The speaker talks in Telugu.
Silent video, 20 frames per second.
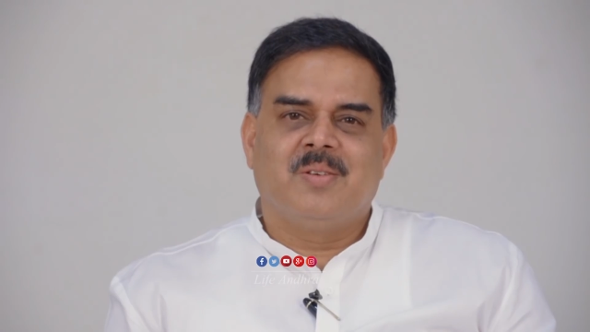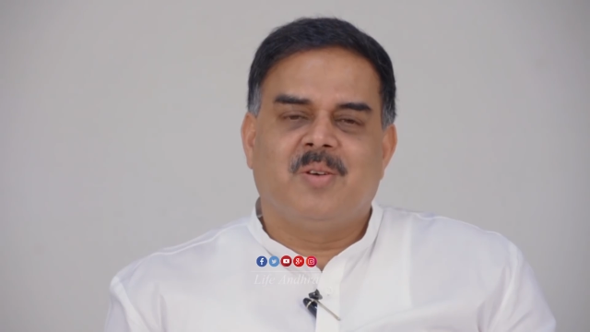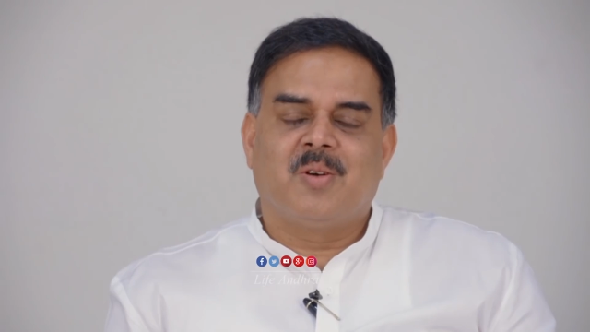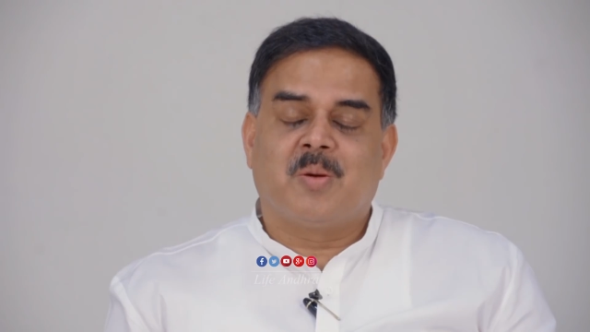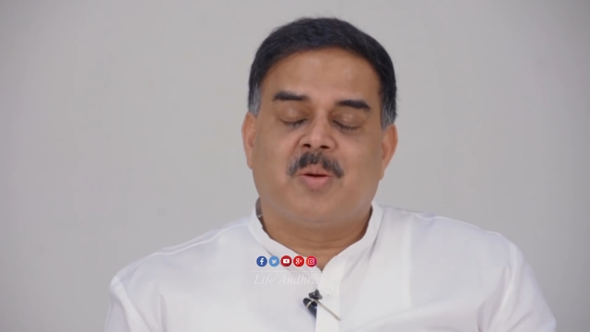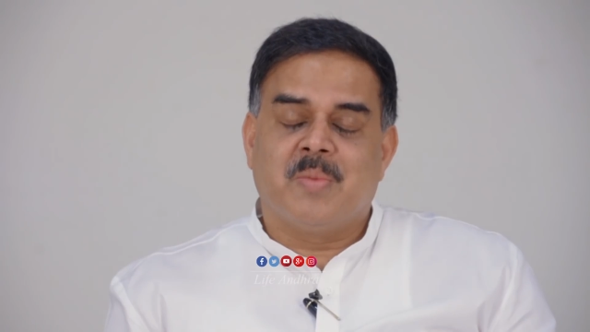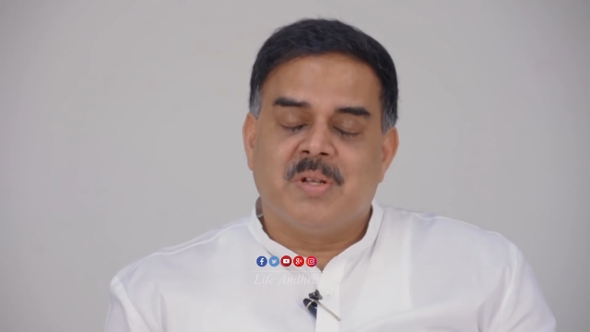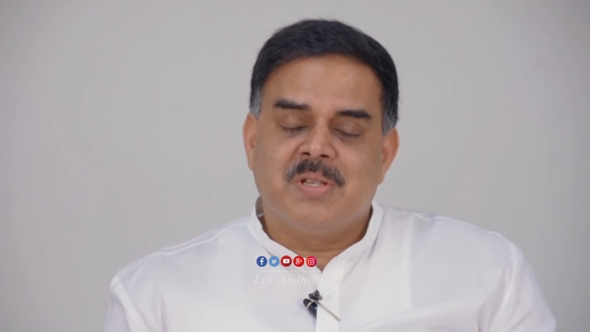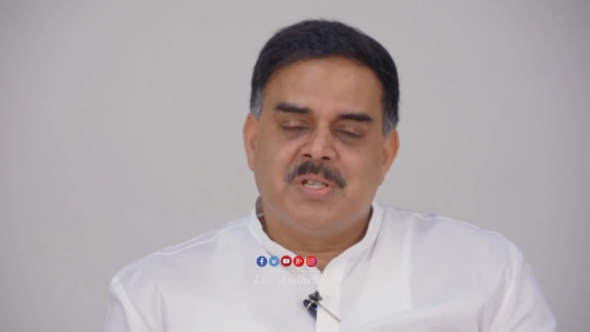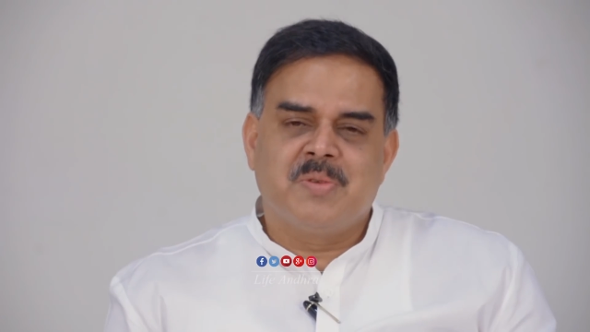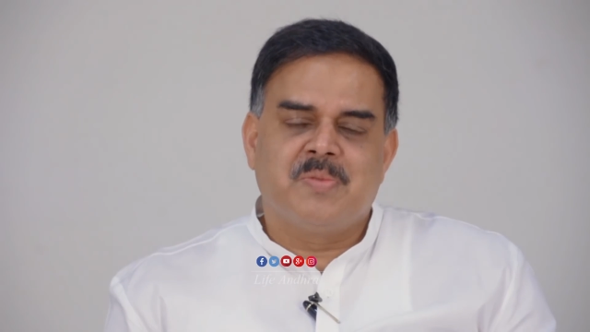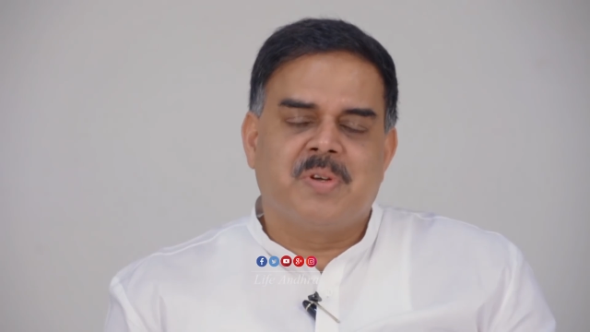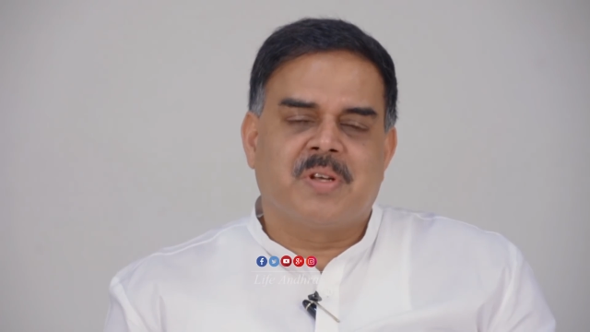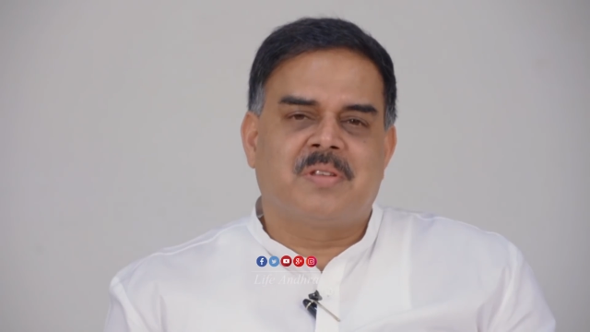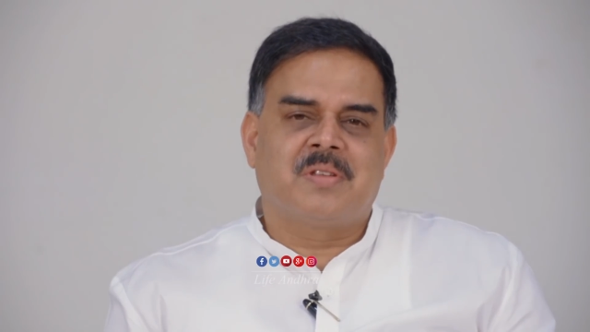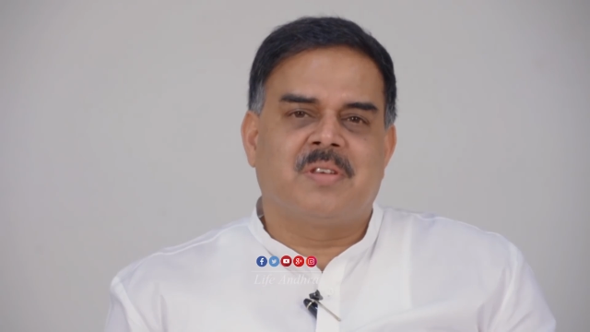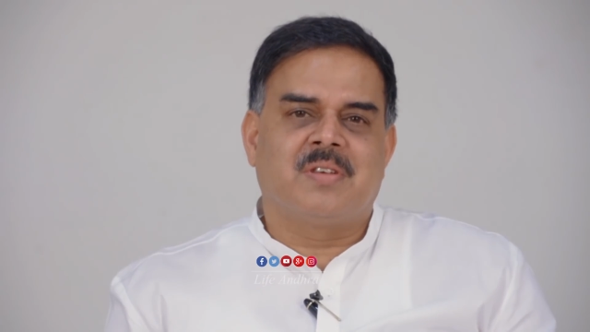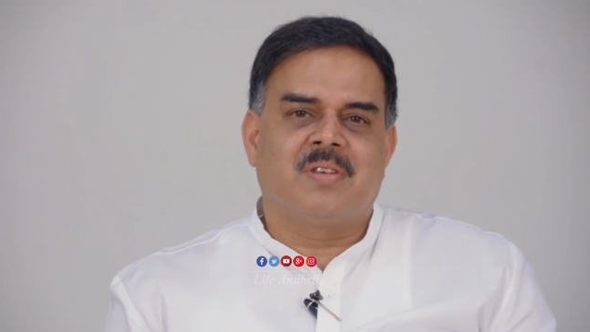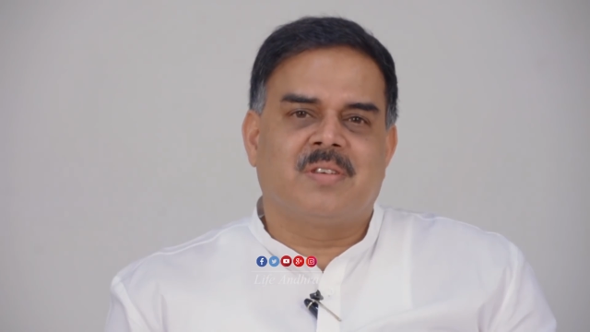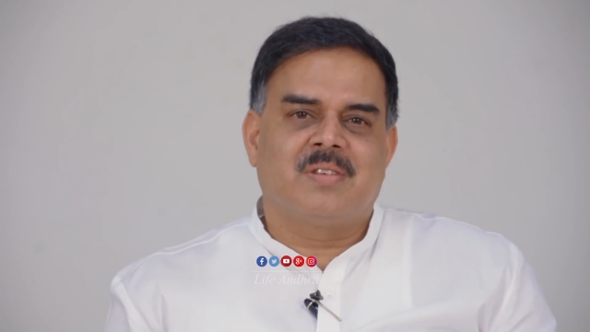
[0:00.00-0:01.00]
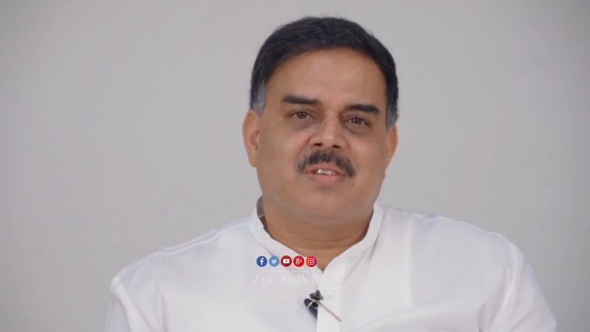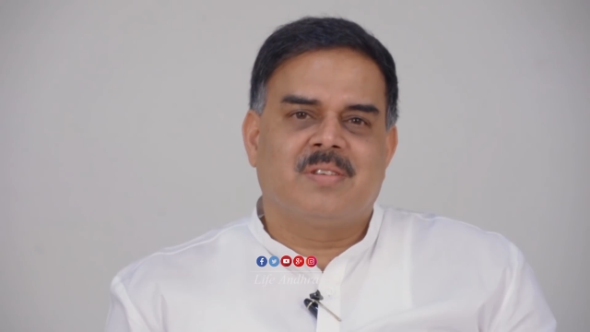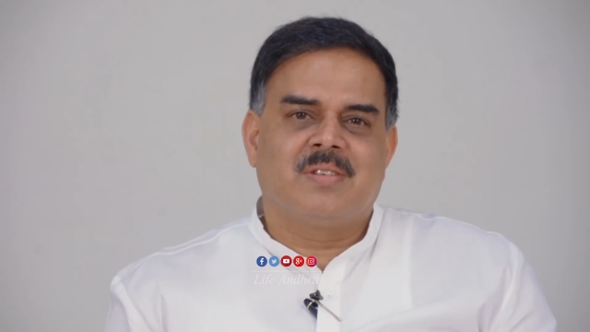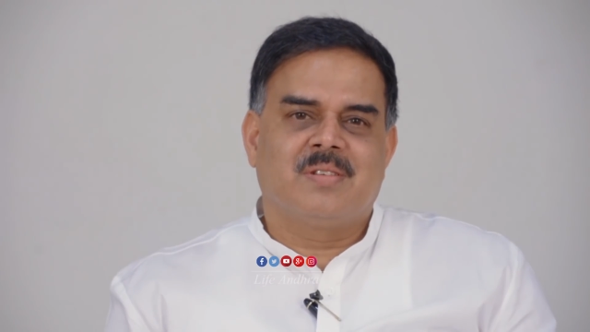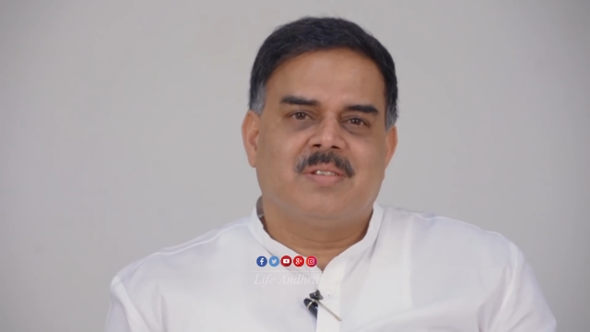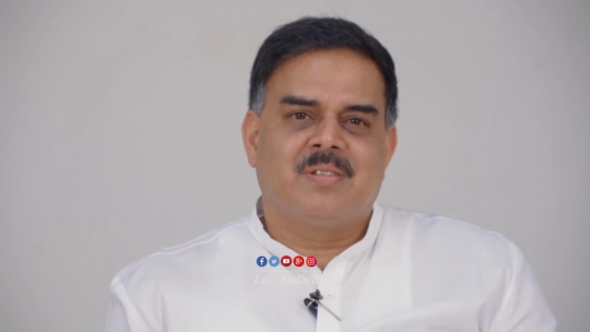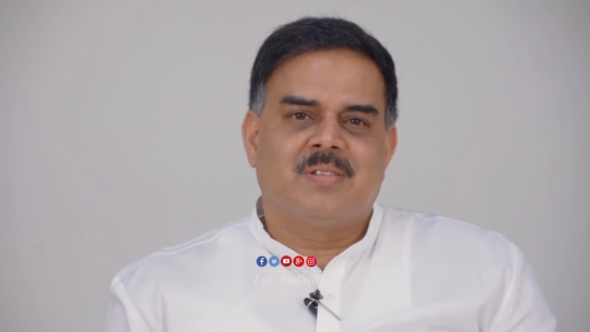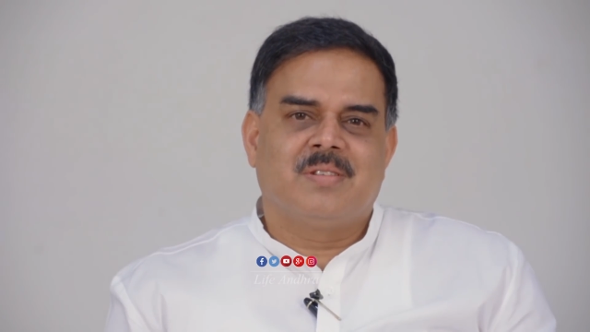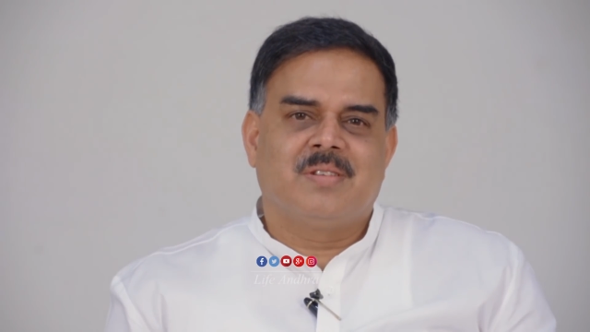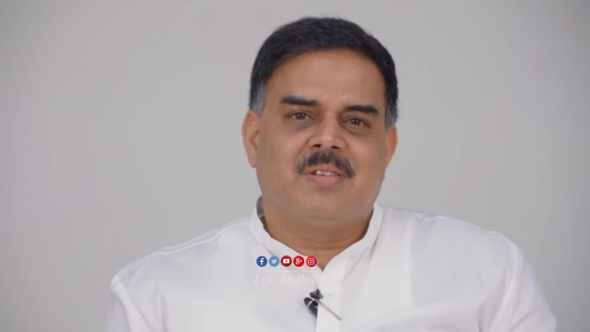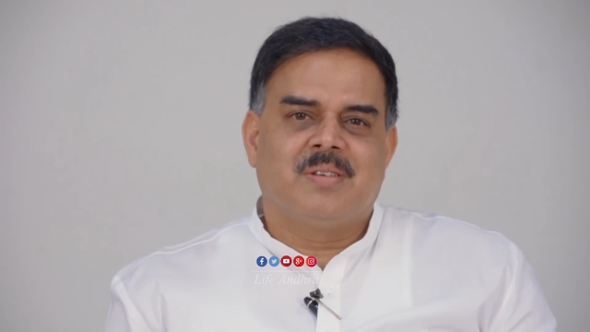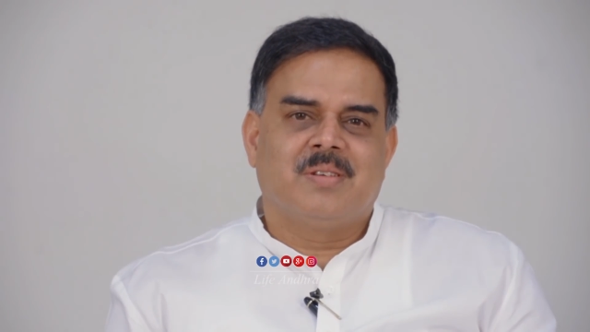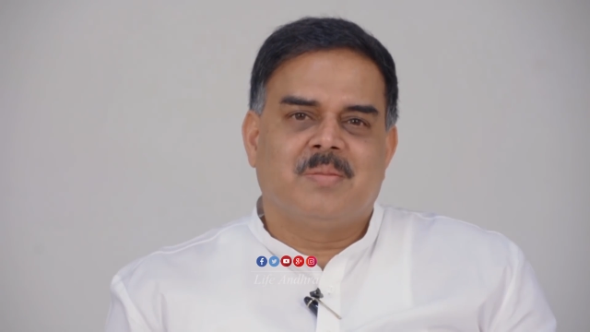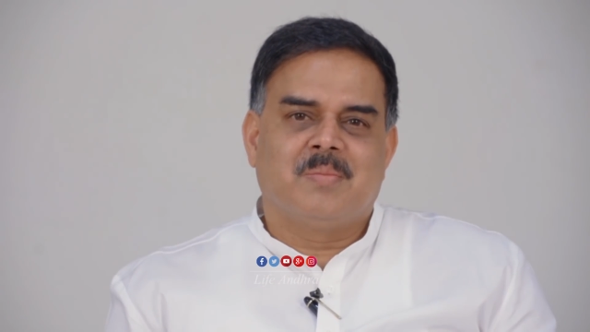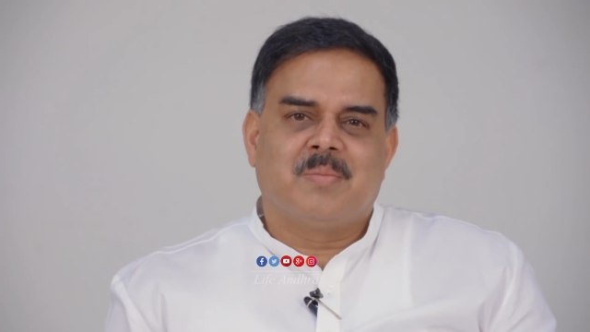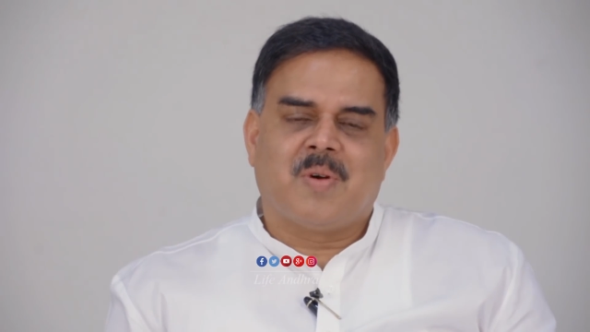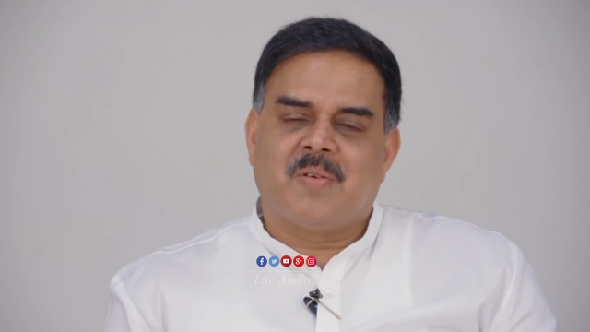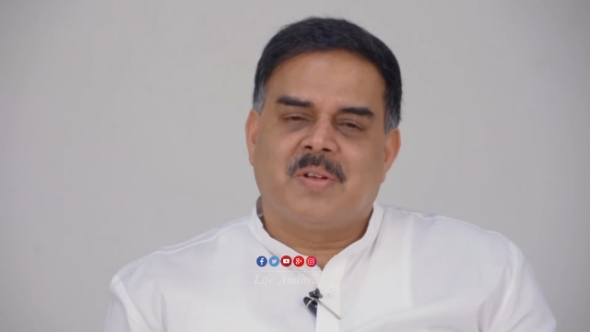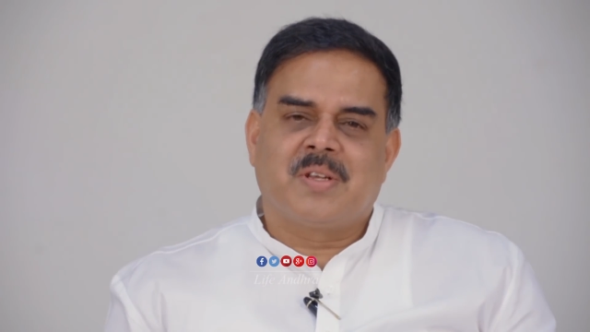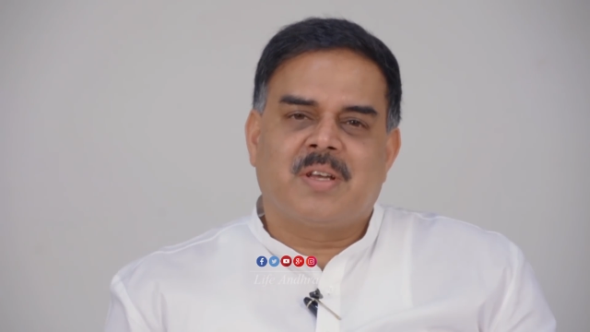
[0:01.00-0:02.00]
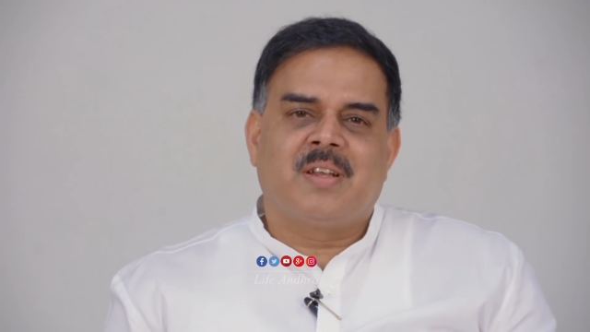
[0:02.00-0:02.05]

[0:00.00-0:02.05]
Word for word: ఒక మంచి వ్యక్తి పవన్